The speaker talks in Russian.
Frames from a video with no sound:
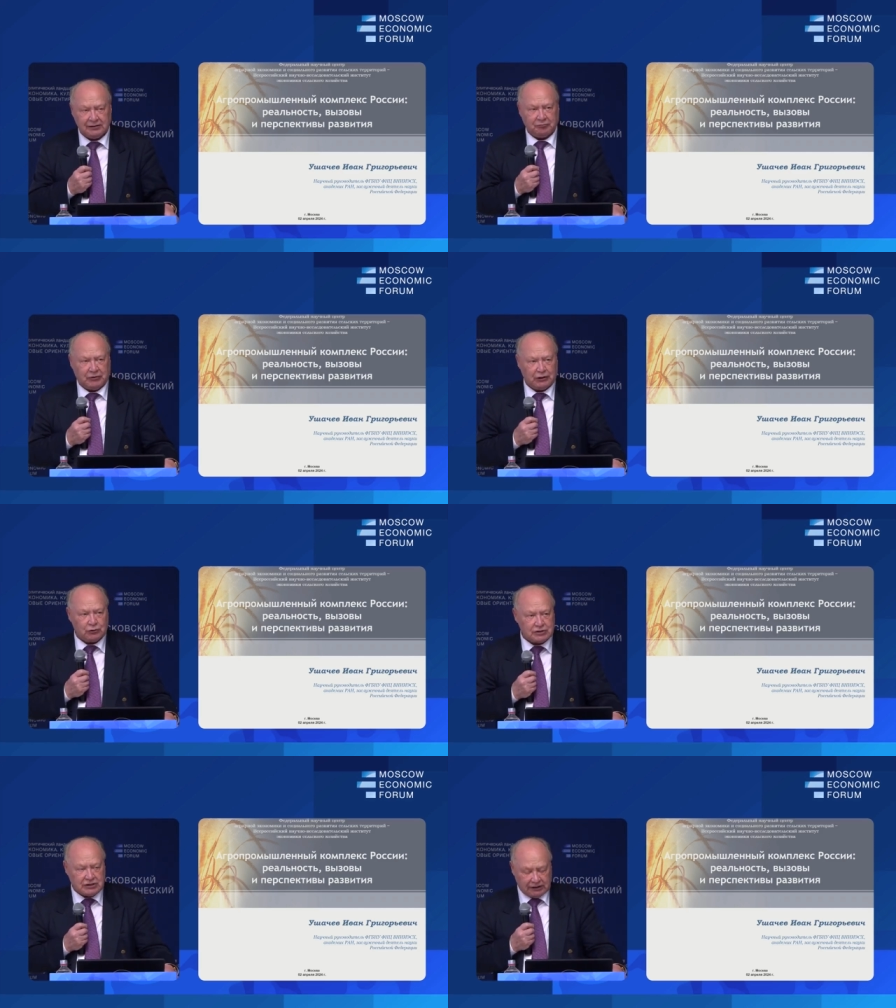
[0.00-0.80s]

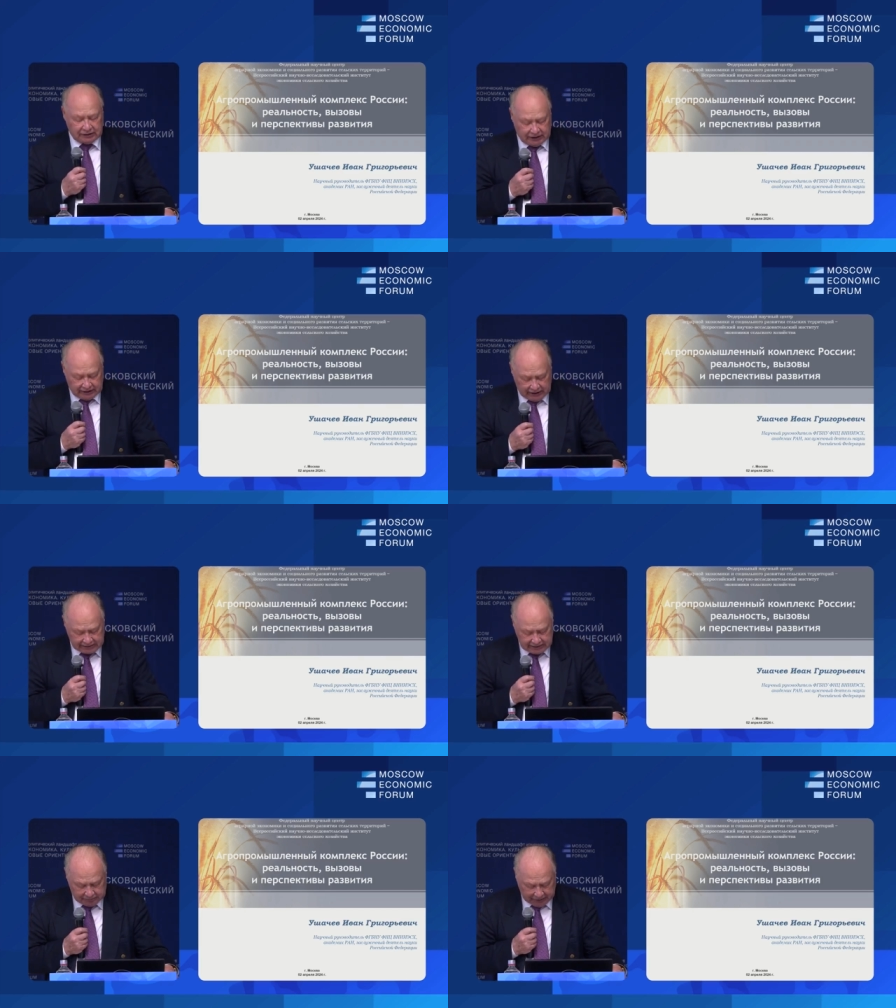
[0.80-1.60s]
минус
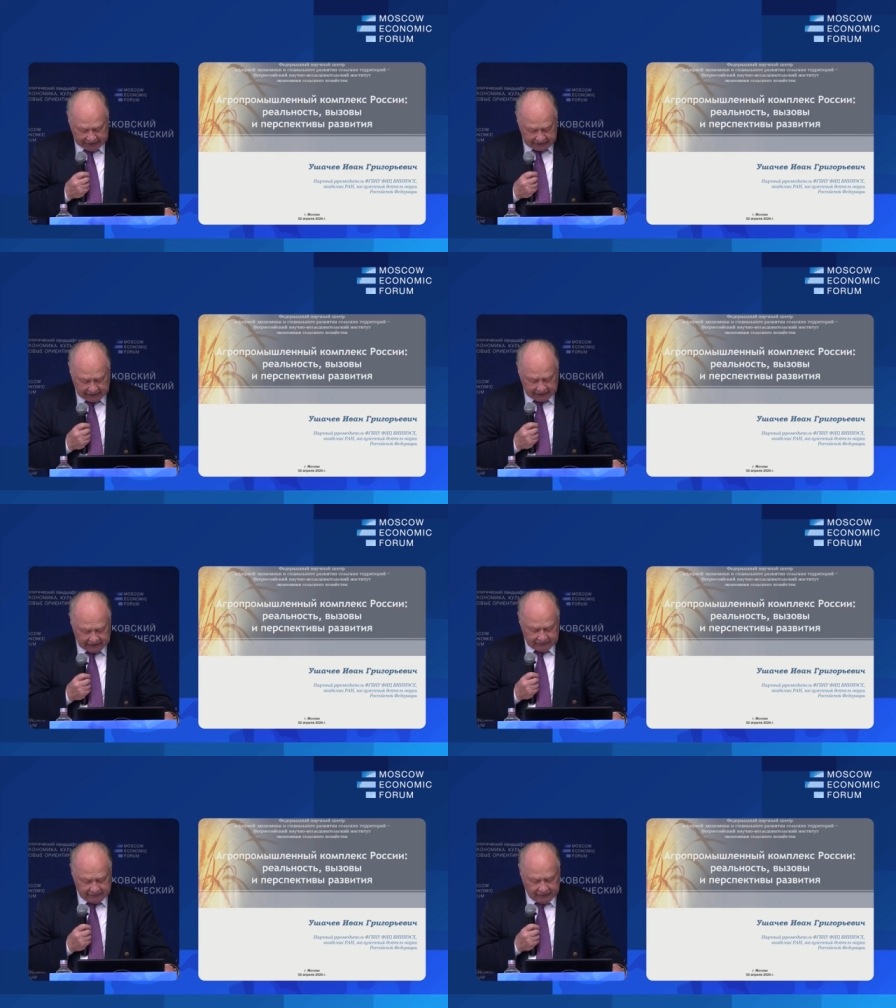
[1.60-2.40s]

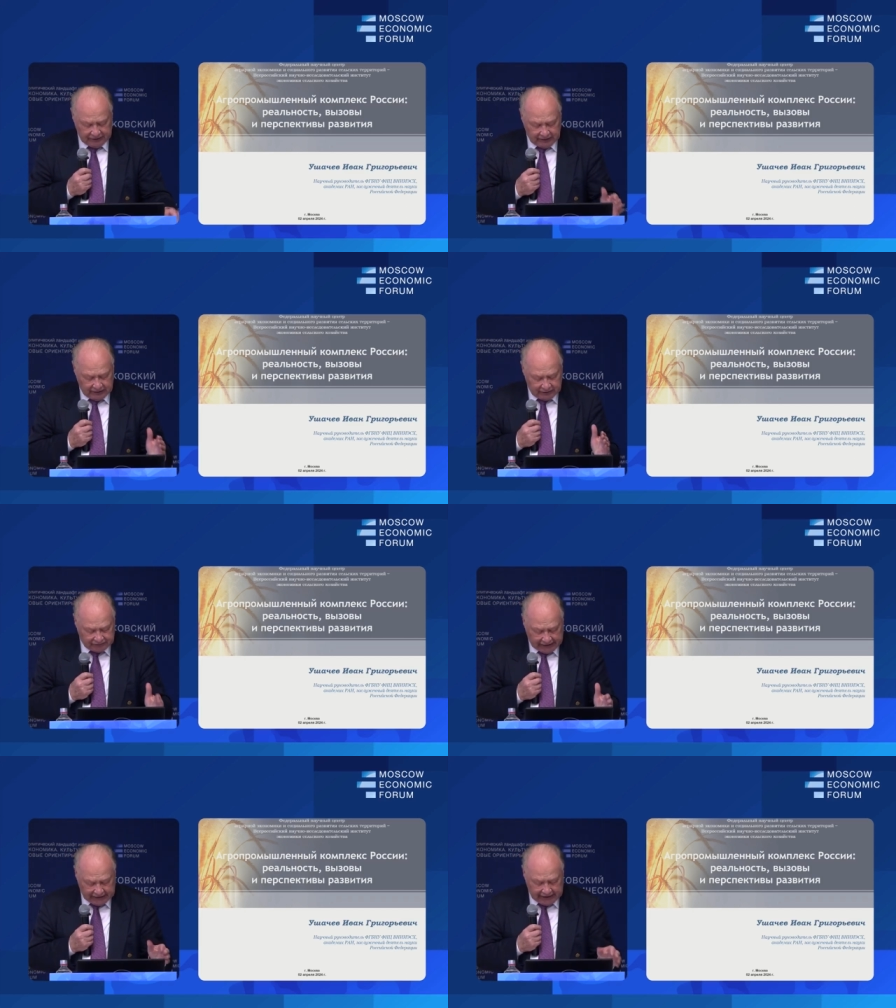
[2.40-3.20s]
13%.
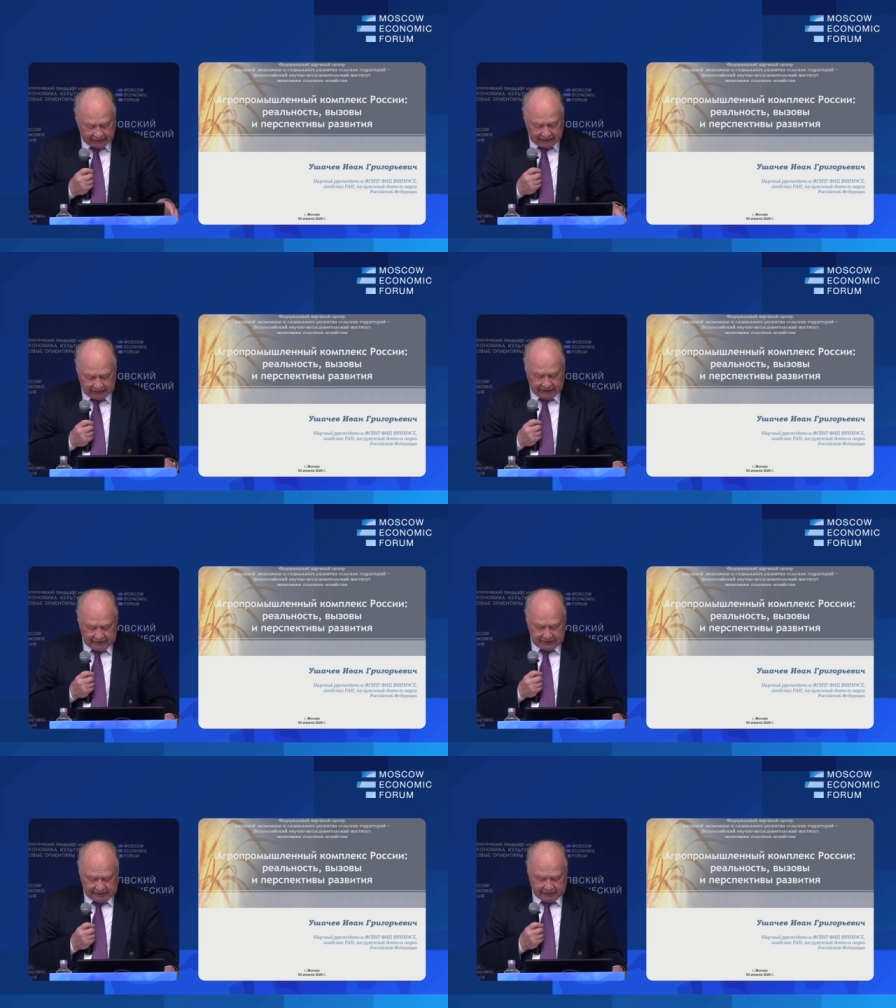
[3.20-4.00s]
Вторая
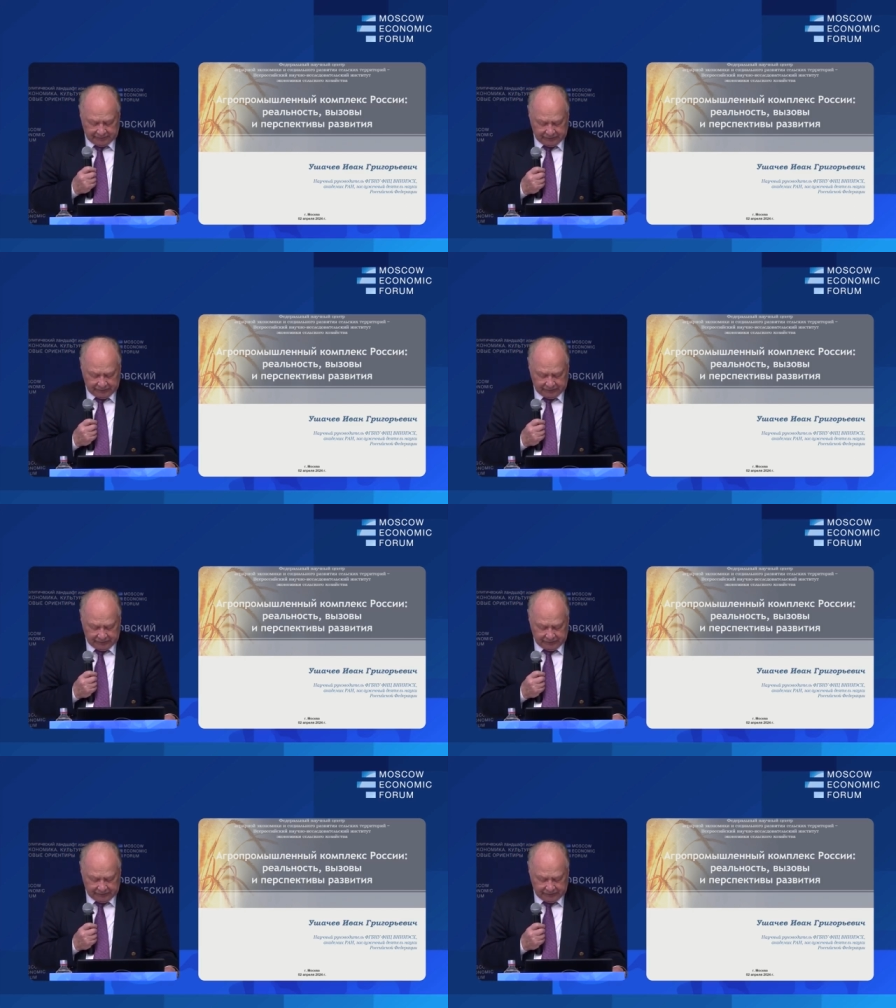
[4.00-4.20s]
тенденция.